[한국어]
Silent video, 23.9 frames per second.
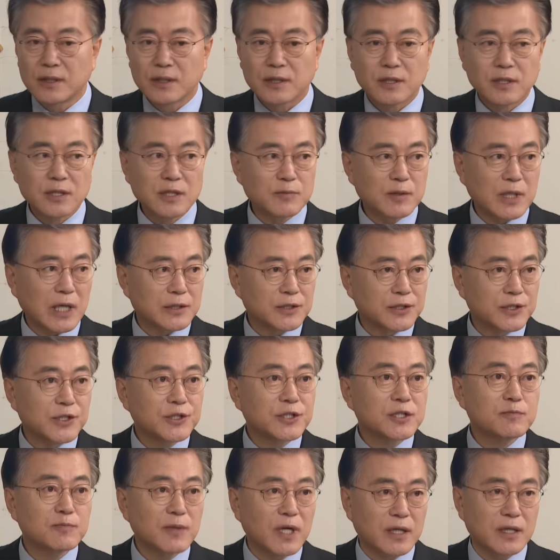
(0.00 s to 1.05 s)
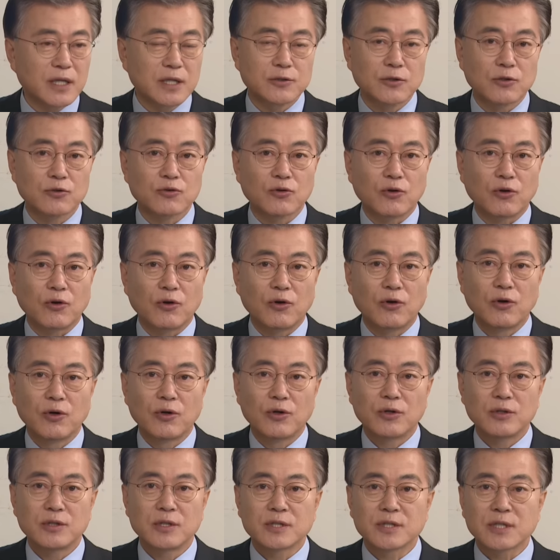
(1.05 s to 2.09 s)
그러면 한 70만 개 정도
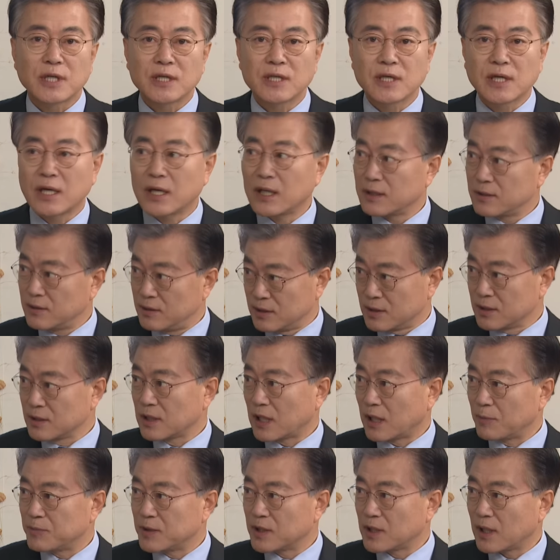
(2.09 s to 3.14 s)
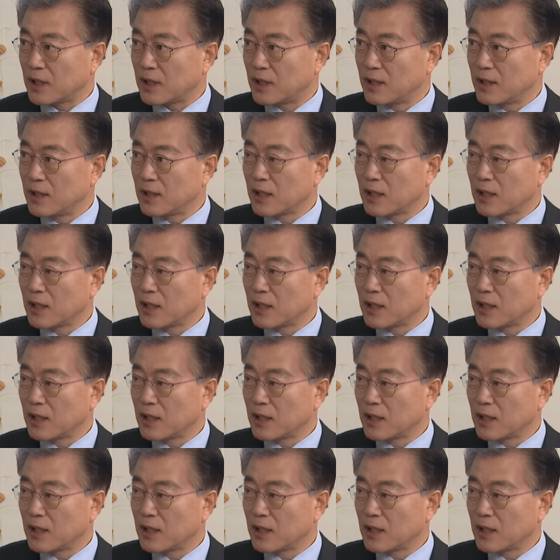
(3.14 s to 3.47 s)
일자리가 늘어납니다.